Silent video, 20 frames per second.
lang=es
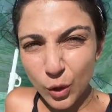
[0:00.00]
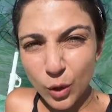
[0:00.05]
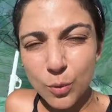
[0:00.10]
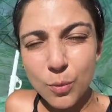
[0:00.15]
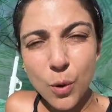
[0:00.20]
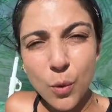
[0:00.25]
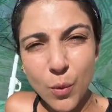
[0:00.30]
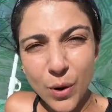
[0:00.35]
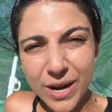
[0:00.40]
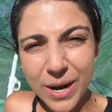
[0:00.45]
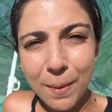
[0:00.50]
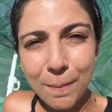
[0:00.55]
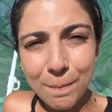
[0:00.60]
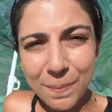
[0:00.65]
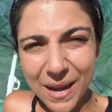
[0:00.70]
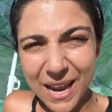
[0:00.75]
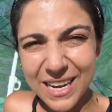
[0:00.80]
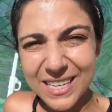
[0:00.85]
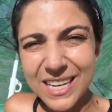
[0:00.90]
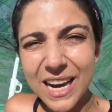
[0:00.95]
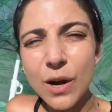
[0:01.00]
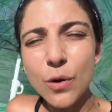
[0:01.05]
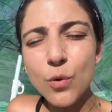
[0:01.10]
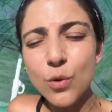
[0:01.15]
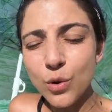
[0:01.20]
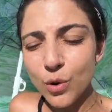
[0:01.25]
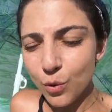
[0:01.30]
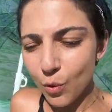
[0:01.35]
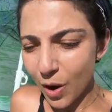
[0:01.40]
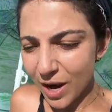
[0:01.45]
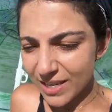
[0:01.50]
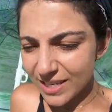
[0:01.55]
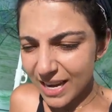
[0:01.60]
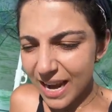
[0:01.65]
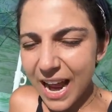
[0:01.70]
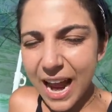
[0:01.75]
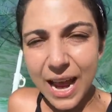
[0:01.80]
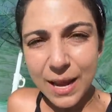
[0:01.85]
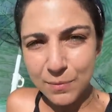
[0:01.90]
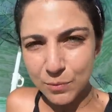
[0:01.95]
Como buena playa
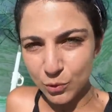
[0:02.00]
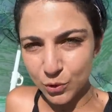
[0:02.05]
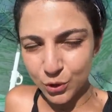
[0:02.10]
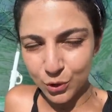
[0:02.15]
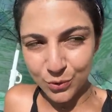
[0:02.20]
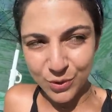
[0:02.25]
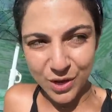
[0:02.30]
uruguaya hay mucho